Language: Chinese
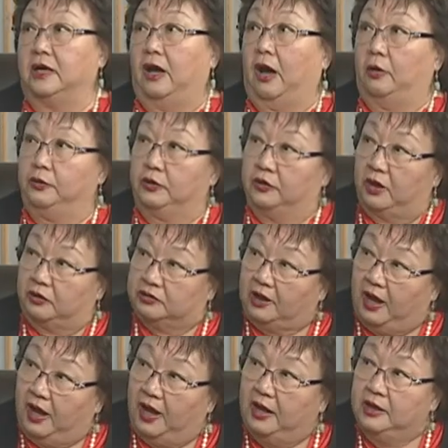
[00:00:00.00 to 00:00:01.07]
考虑到
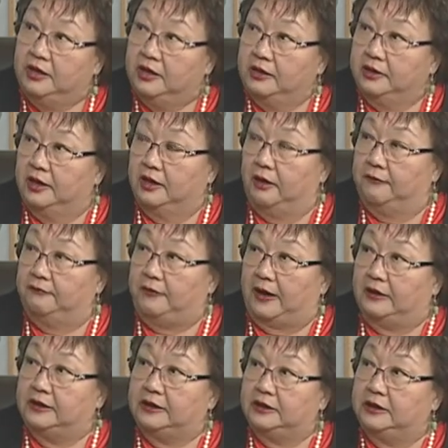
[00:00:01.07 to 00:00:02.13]
他那个
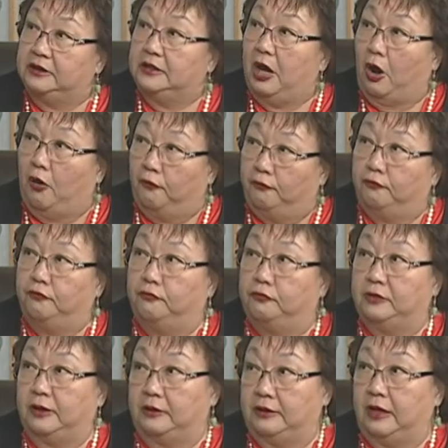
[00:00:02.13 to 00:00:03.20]
房客要付
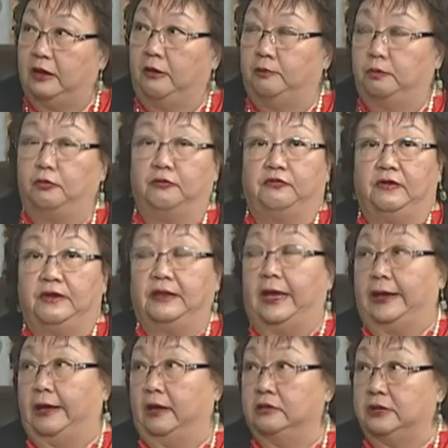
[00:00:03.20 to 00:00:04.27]
的那个部分
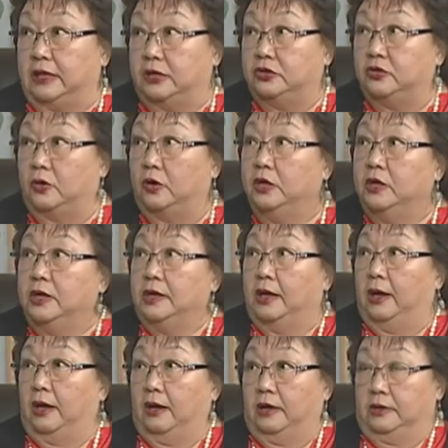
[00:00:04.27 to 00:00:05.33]
来可来做
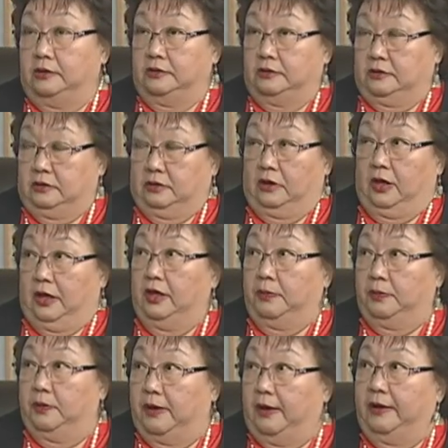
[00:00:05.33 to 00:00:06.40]
啊，可以
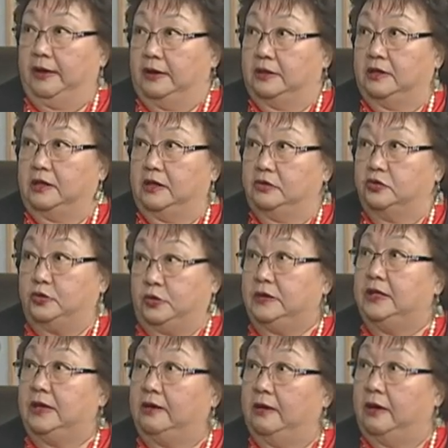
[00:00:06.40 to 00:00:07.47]
不可以的决
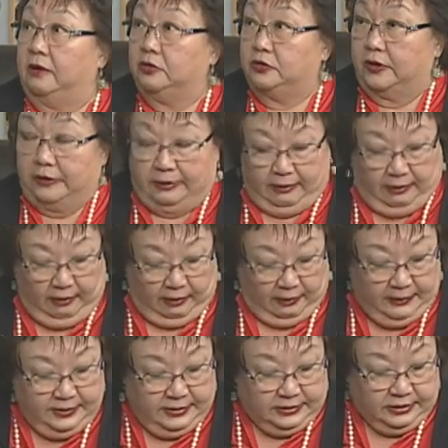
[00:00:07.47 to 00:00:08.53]
定那个决定哈，
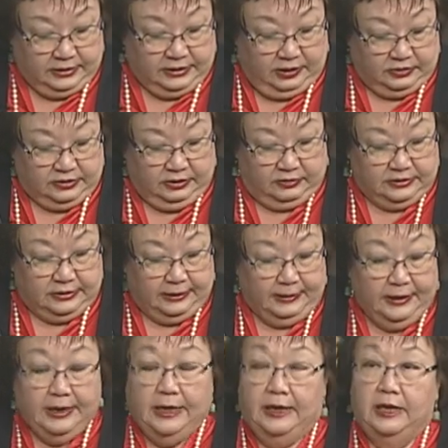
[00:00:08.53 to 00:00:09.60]
这个要小心。
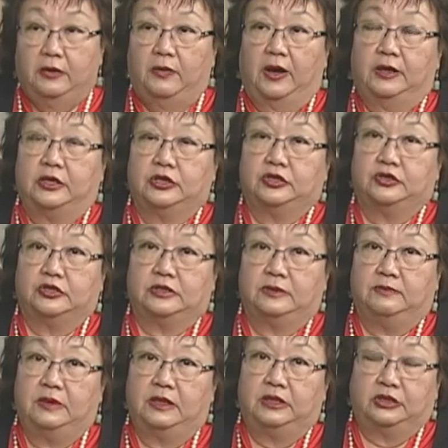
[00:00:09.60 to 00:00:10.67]
另外呢，就是
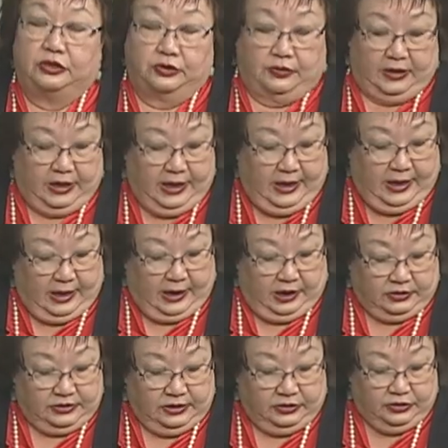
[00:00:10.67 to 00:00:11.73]
military 好
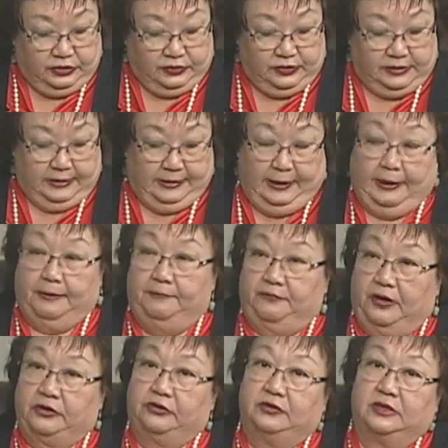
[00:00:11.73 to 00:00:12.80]
像就是呃
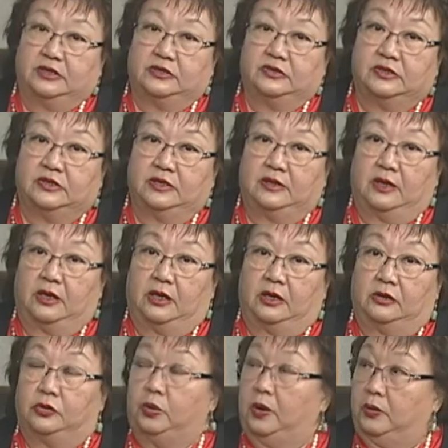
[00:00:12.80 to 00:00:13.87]
veteran 就是
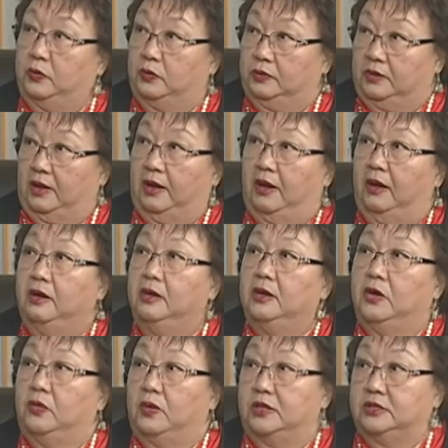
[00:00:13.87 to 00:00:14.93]
呃退伍的军
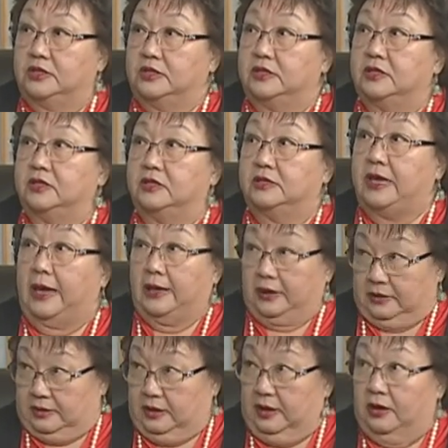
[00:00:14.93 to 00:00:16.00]
人，或者是在
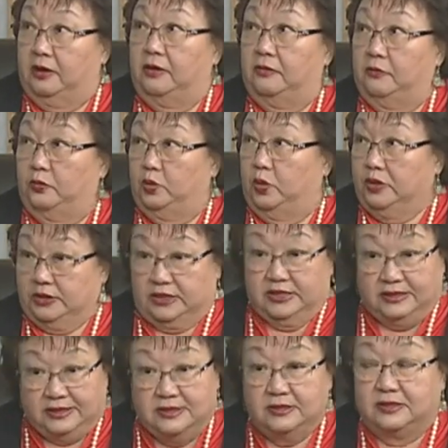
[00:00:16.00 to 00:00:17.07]
呃或者
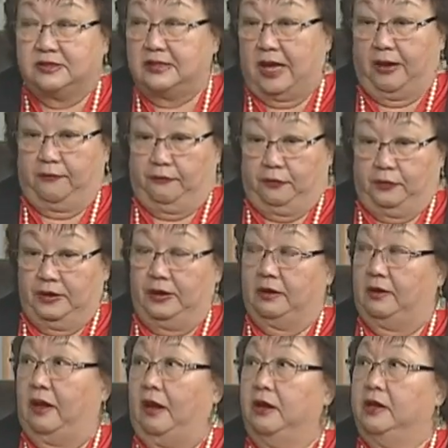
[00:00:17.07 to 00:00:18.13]
是在服役
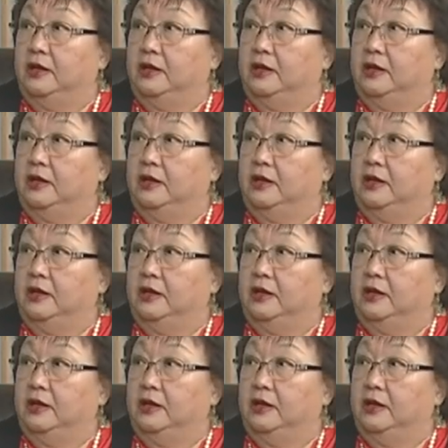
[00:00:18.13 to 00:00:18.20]
的，